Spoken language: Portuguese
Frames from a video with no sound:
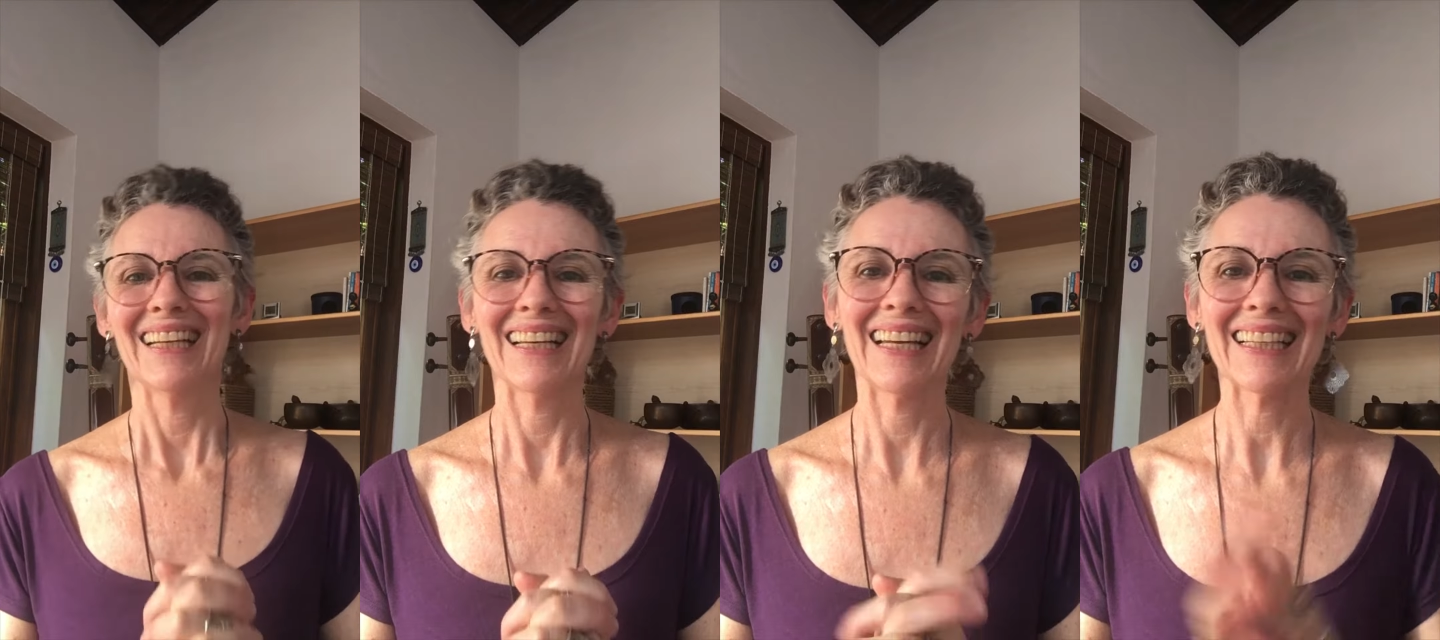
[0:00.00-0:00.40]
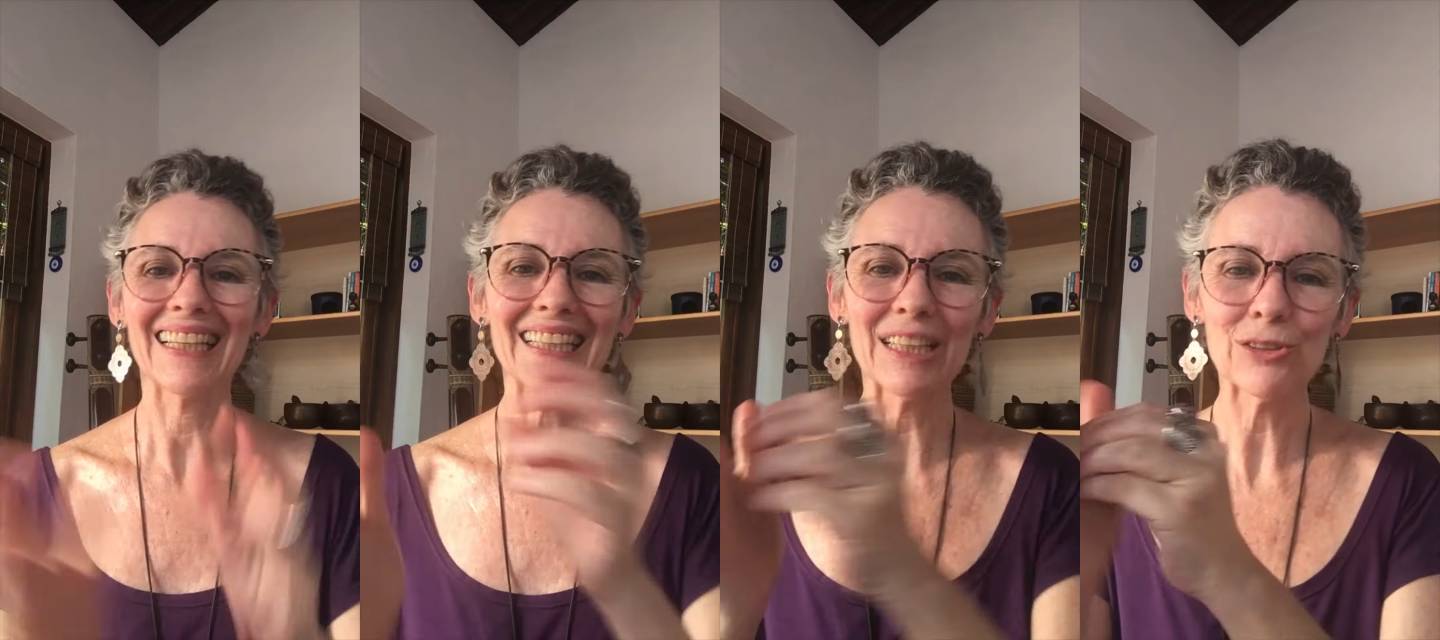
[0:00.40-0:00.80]
lá
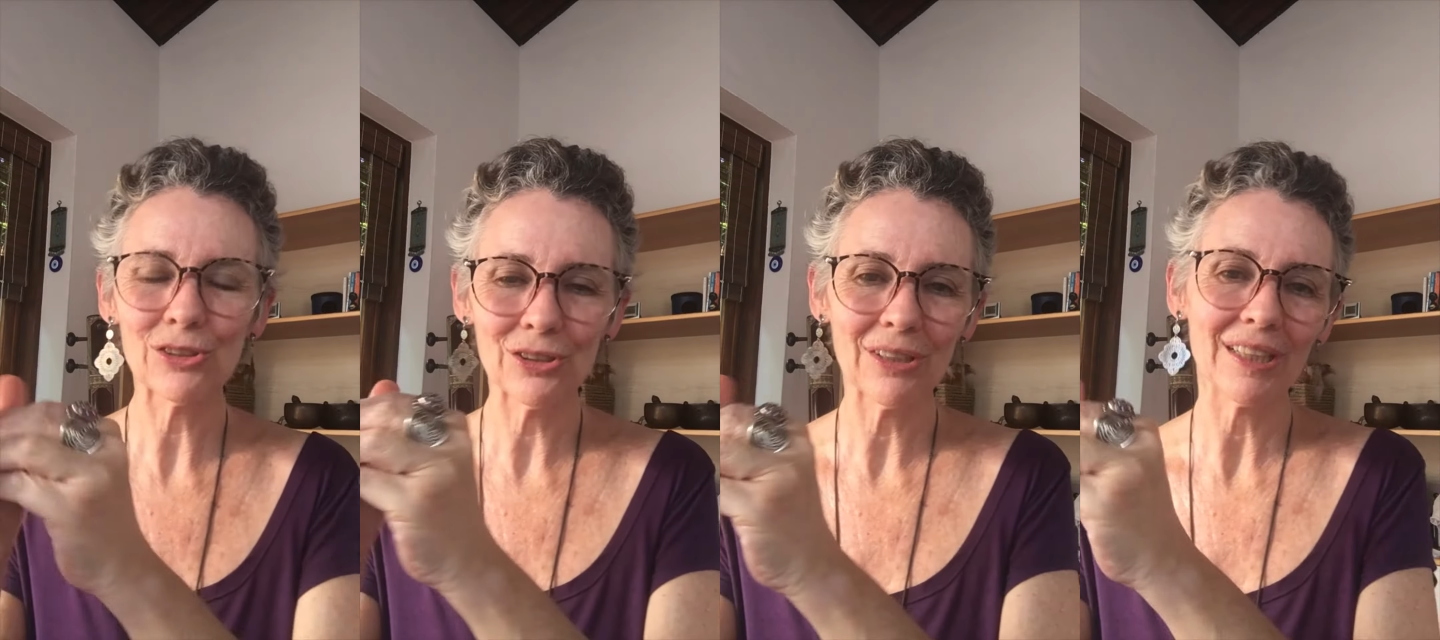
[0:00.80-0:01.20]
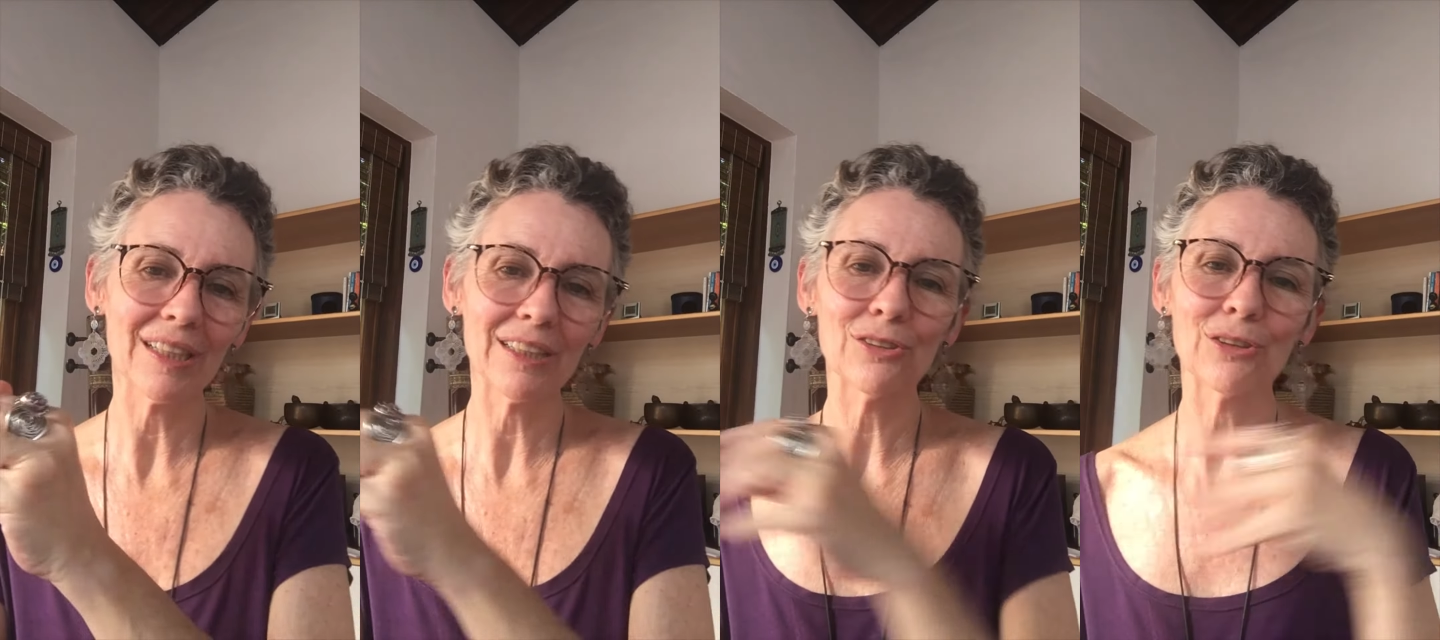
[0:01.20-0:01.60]
naquele cantinho, aquele
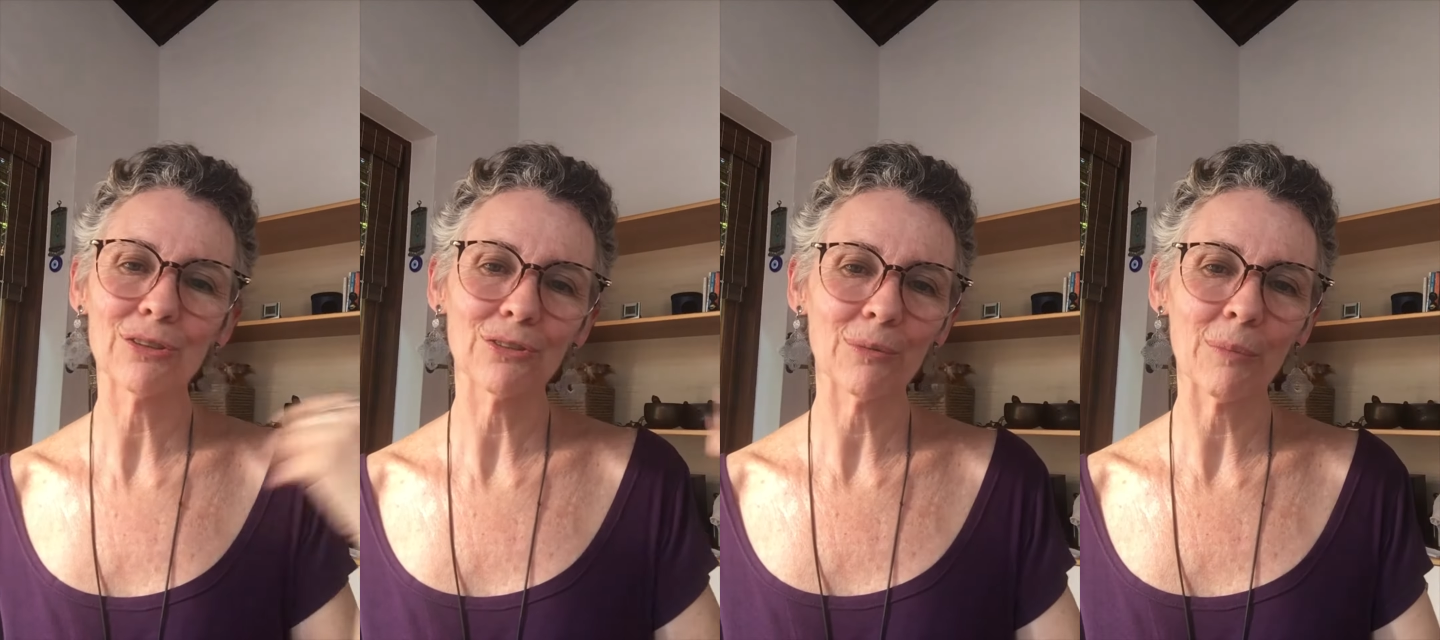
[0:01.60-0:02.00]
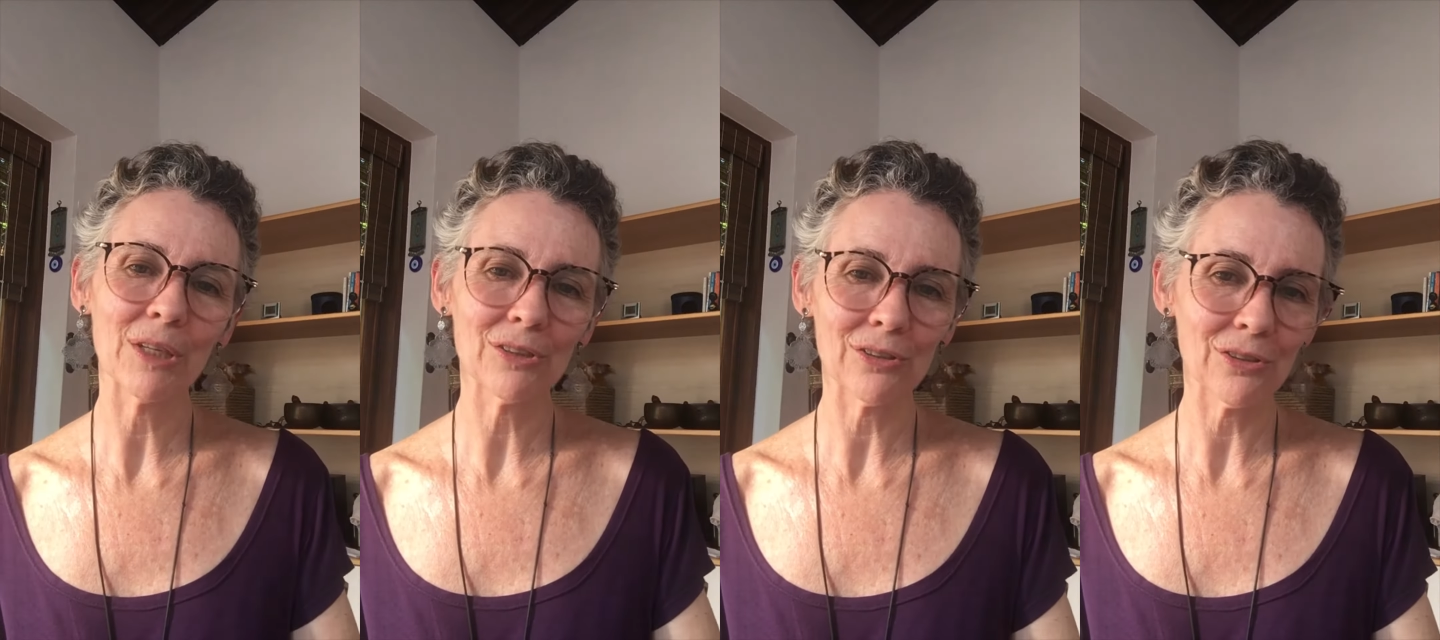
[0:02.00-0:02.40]
cantinho que
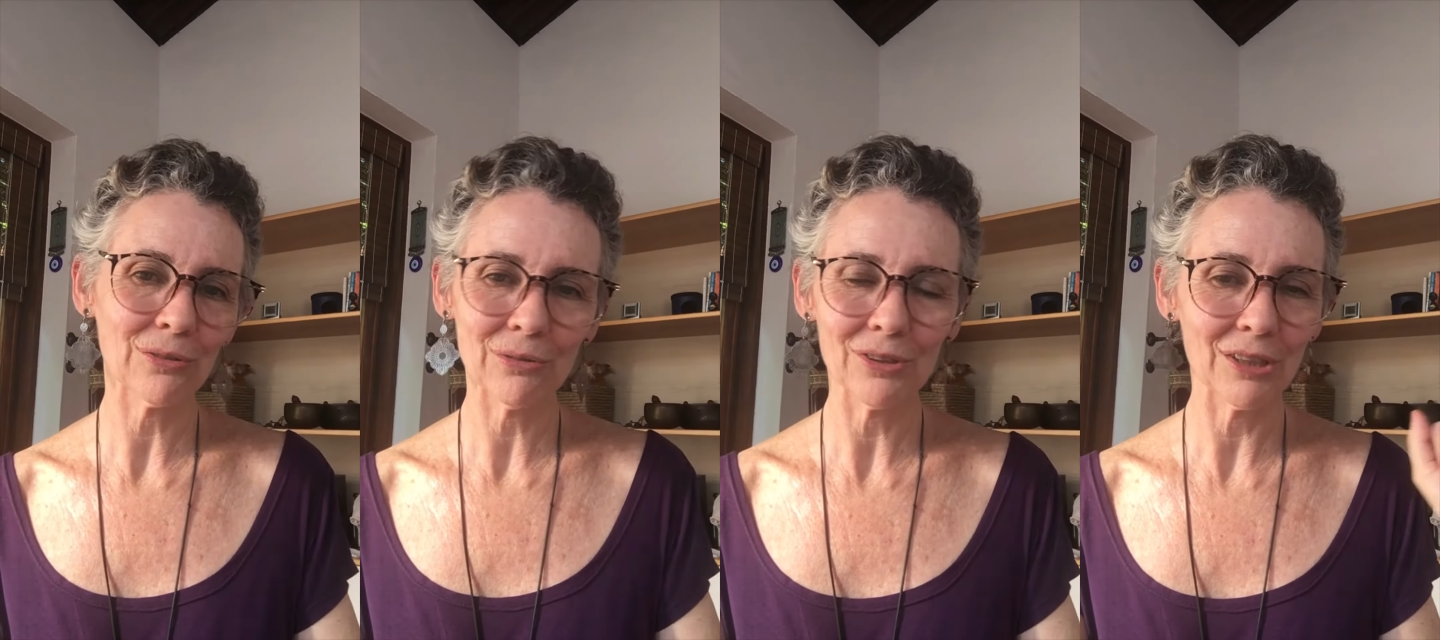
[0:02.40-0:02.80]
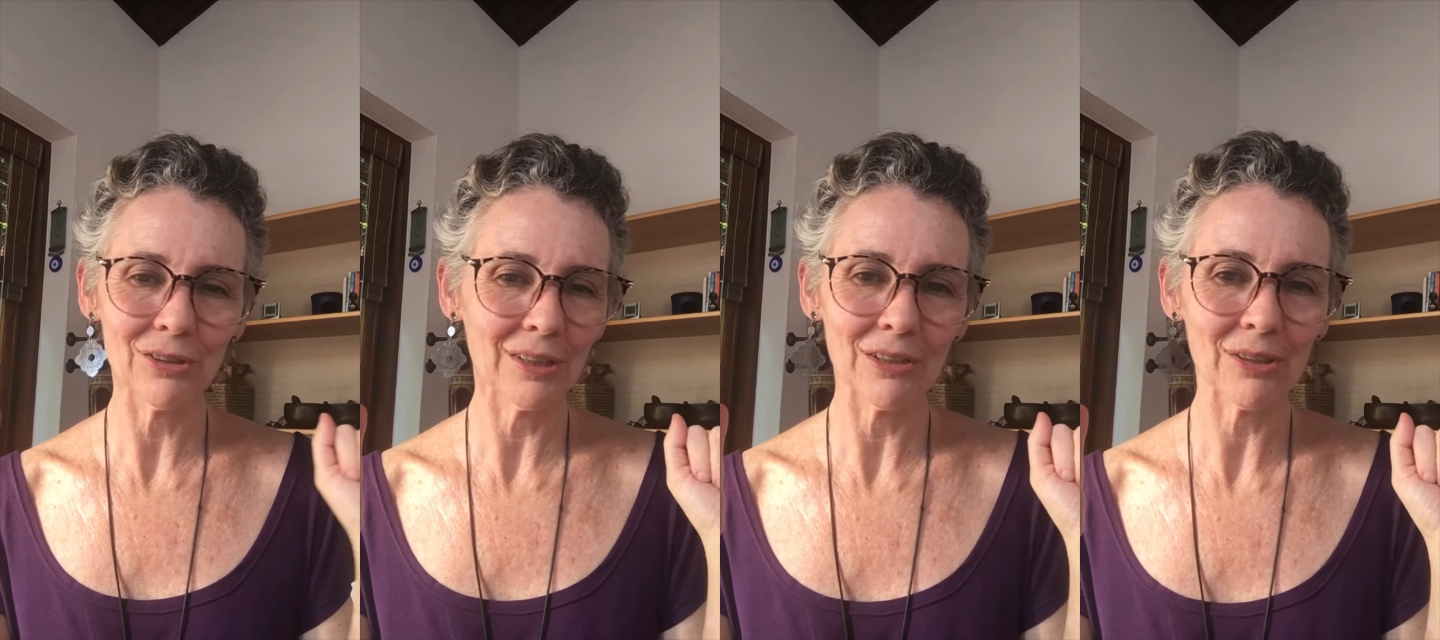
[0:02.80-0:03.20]
normalmente a gente no dia a
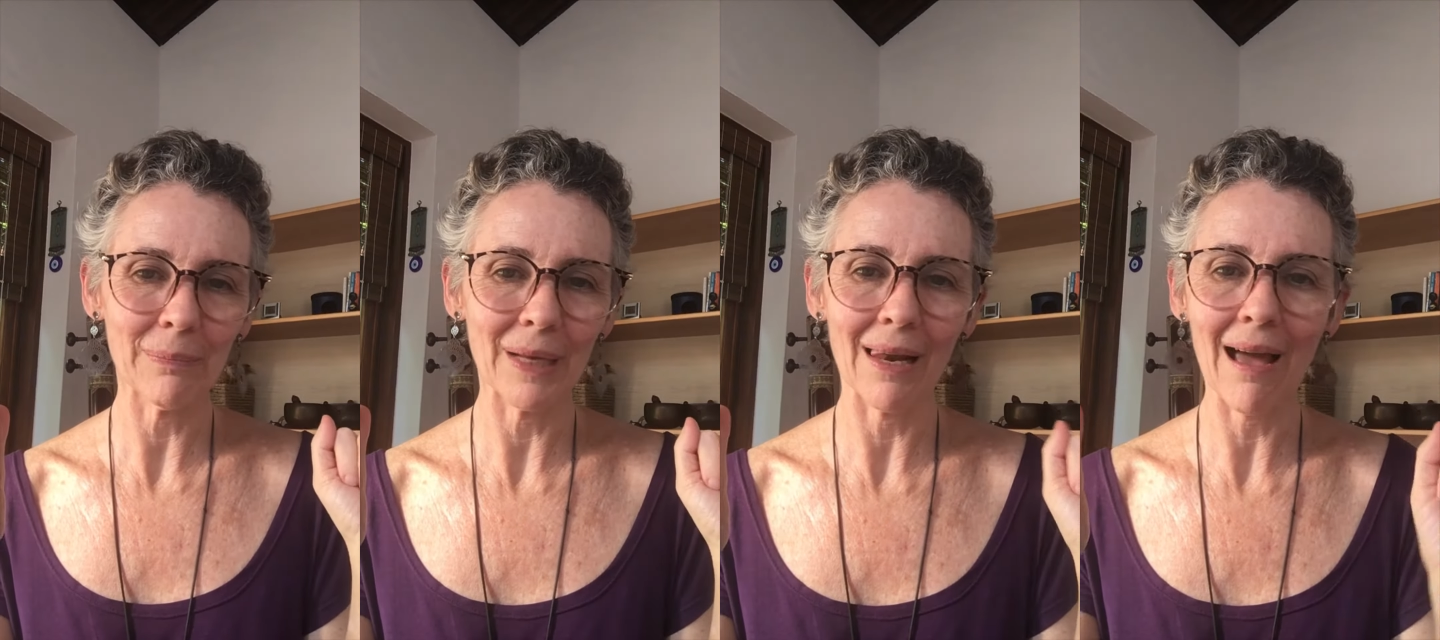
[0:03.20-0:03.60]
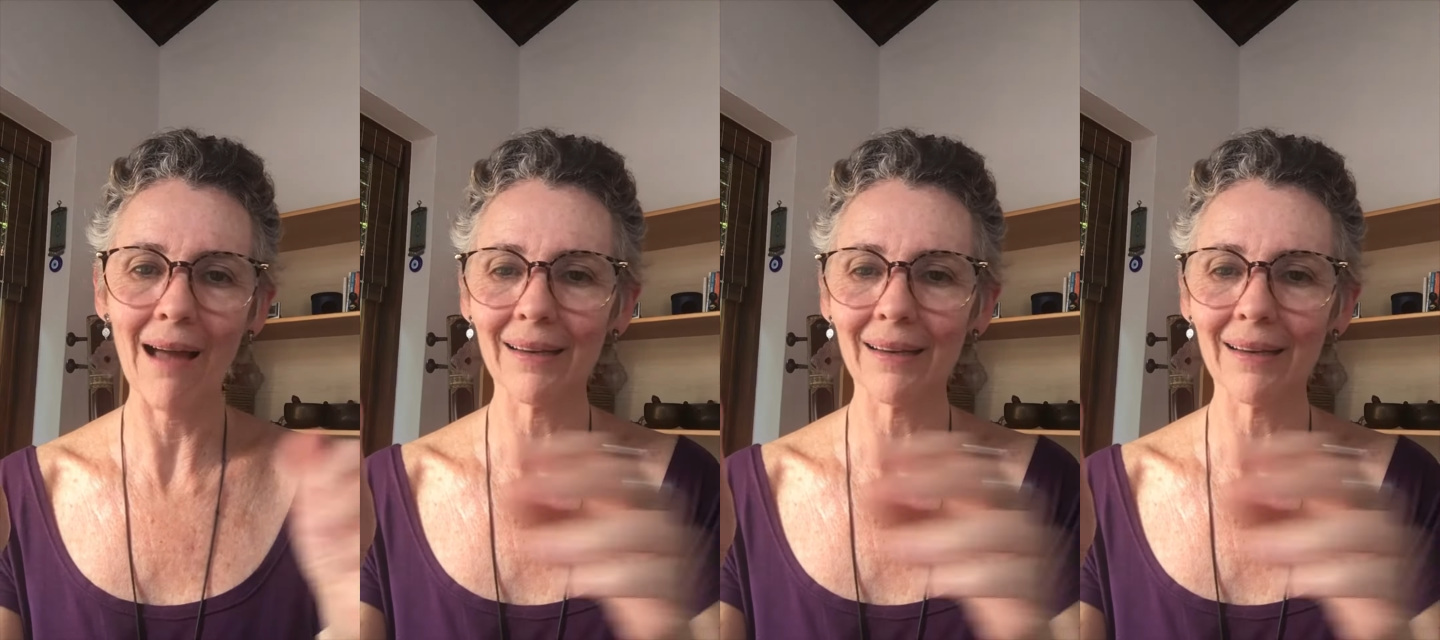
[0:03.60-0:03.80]
dia deixa para lá,